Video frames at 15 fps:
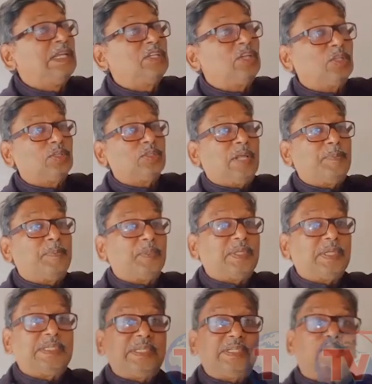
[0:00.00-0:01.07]
তিনি
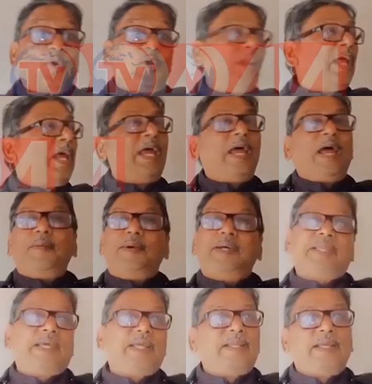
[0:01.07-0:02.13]
সততার প্রতীক যে দলে
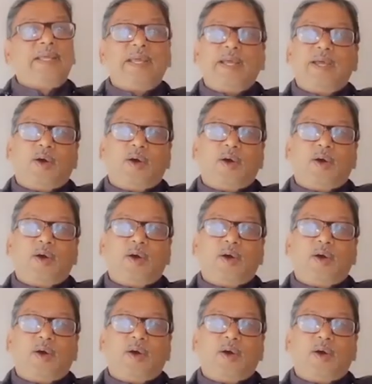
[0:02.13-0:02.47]
আমাদের